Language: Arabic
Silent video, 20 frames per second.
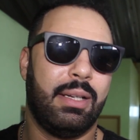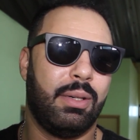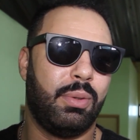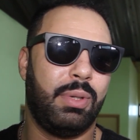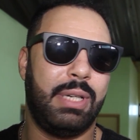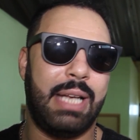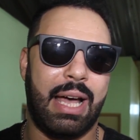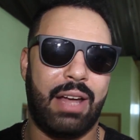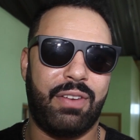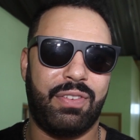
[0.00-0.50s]

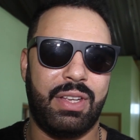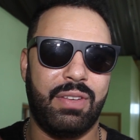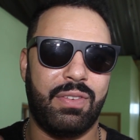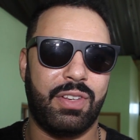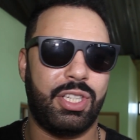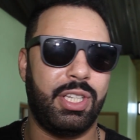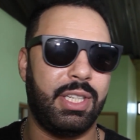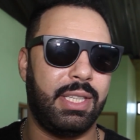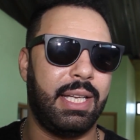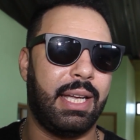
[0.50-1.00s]
ويلا عرف
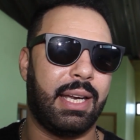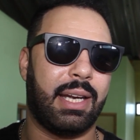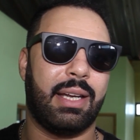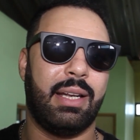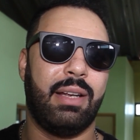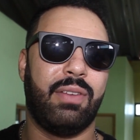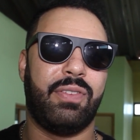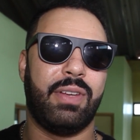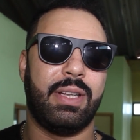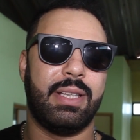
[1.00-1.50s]
كيفاش يدير
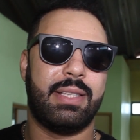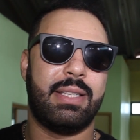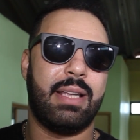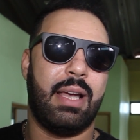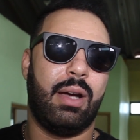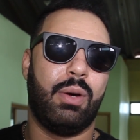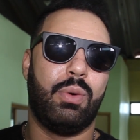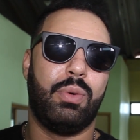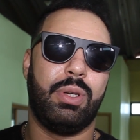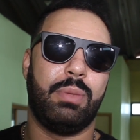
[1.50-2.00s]
الفن
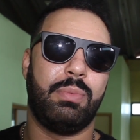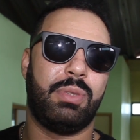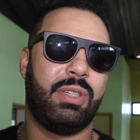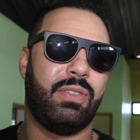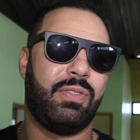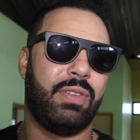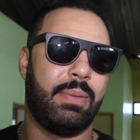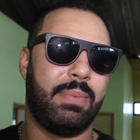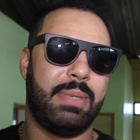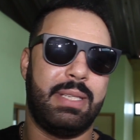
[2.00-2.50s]
تاعو
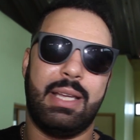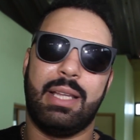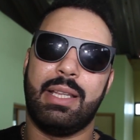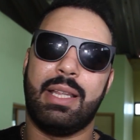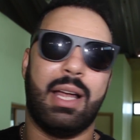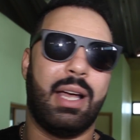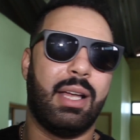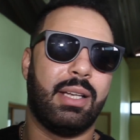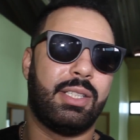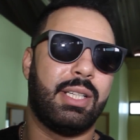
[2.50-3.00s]
ويمشي فيه مزيان
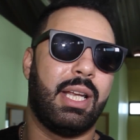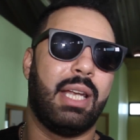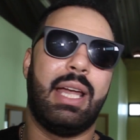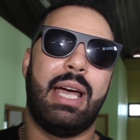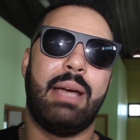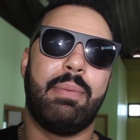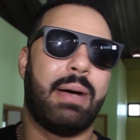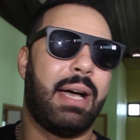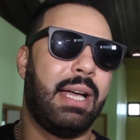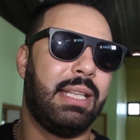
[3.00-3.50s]
راه ان شاء
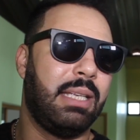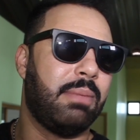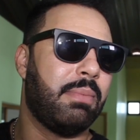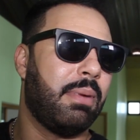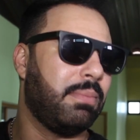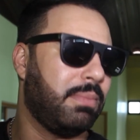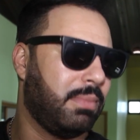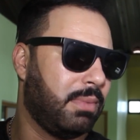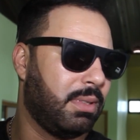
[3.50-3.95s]
الله يبقى ديما